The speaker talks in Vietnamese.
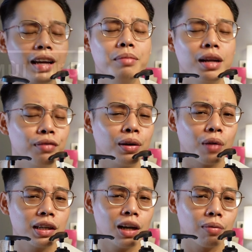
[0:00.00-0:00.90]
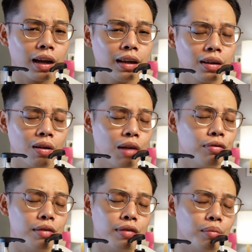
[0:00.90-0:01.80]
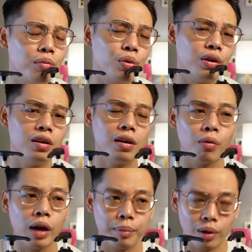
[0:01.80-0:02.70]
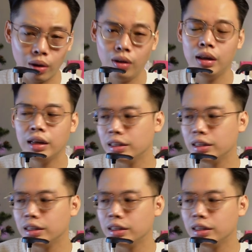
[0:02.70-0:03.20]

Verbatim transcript: đây mới là phần quan trọng này đó là về phần mùi hương của em nó